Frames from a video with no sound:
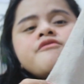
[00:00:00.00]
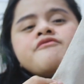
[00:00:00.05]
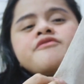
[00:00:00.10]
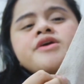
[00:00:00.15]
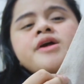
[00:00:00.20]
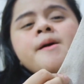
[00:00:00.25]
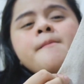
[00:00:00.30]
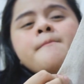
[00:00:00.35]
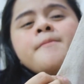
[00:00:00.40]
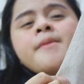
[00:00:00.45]

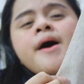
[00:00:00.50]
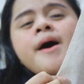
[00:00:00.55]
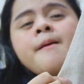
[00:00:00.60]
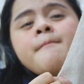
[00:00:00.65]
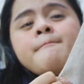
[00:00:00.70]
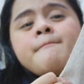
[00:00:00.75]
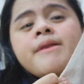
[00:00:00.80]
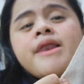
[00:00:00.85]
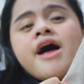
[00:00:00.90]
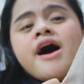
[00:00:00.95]
from
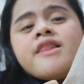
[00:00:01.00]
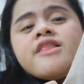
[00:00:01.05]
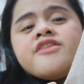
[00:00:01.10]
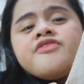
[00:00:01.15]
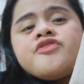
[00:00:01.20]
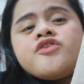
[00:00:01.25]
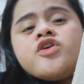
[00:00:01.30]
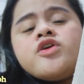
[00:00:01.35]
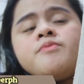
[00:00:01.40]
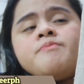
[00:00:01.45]

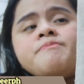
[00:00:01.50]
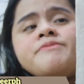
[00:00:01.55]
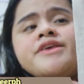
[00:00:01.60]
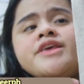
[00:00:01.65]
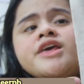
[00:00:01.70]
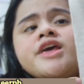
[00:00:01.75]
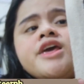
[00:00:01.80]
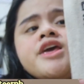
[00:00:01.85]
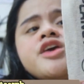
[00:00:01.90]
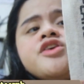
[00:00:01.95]
Planeter
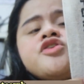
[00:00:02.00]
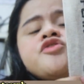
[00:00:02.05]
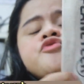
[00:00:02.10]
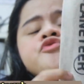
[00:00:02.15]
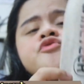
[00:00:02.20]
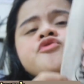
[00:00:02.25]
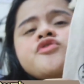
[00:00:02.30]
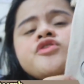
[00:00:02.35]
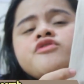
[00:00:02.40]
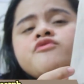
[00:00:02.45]
PH.
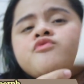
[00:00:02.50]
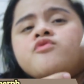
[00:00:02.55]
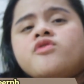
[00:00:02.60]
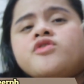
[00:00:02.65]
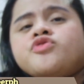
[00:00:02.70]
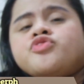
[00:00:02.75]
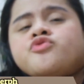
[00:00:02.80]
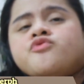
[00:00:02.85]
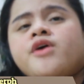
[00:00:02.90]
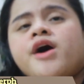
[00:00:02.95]
So, if you
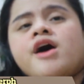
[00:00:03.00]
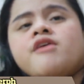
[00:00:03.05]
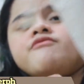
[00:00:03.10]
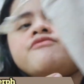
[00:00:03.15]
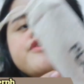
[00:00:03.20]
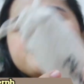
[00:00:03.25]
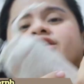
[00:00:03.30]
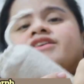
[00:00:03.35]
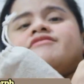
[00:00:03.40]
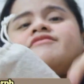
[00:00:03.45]
want to
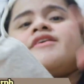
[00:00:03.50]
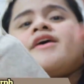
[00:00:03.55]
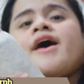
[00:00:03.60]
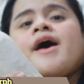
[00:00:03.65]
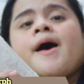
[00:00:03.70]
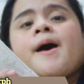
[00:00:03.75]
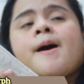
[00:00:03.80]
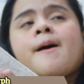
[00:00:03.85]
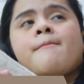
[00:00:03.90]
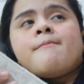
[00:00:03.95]
have this,
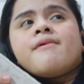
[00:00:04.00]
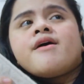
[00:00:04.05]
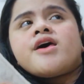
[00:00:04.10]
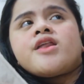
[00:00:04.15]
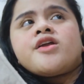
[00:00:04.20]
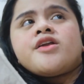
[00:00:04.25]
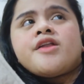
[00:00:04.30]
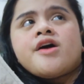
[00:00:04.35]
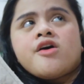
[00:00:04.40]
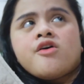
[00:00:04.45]

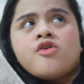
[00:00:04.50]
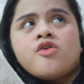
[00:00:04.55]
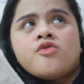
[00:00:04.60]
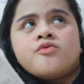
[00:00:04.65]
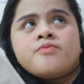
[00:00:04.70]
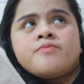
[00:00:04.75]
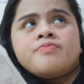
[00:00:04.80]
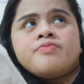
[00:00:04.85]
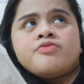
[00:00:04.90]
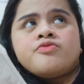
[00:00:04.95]
meron
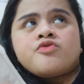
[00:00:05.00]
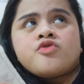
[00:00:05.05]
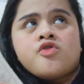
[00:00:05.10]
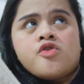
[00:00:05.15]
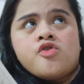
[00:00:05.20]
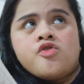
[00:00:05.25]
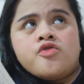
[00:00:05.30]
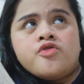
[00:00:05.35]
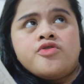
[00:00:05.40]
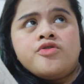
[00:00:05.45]
akong
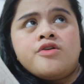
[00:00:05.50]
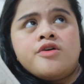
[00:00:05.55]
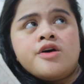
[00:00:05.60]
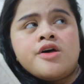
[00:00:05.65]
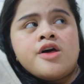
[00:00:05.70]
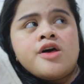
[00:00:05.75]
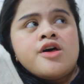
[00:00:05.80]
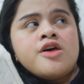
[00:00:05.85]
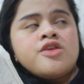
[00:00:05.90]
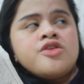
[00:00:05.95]
code
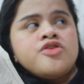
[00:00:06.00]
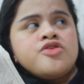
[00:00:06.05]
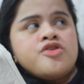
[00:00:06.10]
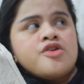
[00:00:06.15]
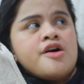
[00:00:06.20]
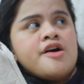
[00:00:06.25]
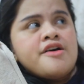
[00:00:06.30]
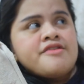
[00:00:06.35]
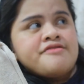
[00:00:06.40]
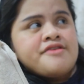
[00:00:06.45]

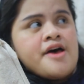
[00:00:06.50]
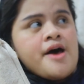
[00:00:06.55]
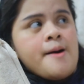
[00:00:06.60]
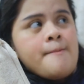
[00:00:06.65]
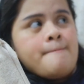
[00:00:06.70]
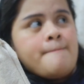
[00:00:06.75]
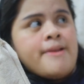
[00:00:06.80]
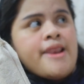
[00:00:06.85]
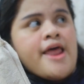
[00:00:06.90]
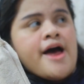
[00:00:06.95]

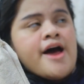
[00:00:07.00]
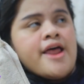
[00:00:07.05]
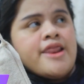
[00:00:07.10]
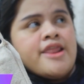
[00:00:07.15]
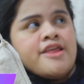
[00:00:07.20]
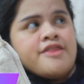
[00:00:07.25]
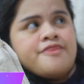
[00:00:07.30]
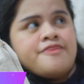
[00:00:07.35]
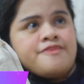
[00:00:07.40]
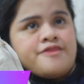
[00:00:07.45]
Josa
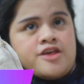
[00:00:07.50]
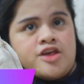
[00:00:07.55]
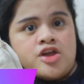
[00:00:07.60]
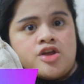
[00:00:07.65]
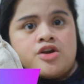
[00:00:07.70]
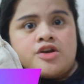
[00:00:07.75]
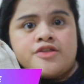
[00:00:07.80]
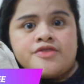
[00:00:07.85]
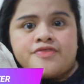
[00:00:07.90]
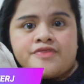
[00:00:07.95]
Planet
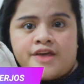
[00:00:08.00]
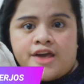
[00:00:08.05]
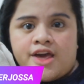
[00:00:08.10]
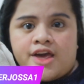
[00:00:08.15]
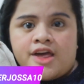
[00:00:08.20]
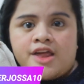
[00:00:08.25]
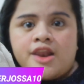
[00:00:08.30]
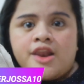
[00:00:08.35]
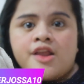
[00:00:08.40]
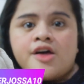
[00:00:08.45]

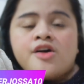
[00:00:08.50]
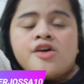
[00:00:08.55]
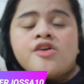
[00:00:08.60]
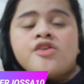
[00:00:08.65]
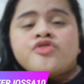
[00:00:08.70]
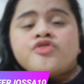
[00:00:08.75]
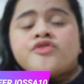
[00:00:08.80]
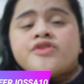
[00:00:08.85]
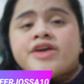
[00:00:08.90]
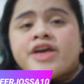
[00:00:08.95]

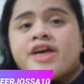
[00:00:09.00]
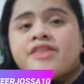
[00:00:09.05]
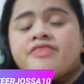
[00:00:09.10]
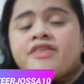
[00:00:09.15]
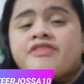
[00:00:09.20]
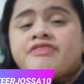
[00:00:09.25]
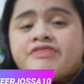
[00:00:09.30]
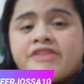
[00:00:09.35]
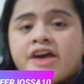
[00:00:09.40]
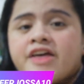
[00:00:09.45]
10 to get
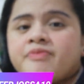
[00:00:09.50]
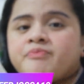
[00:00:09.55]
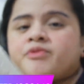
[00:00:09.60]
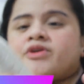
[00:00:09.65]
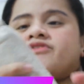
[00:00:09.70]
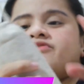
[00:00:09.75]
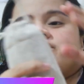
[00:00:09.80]
the 10%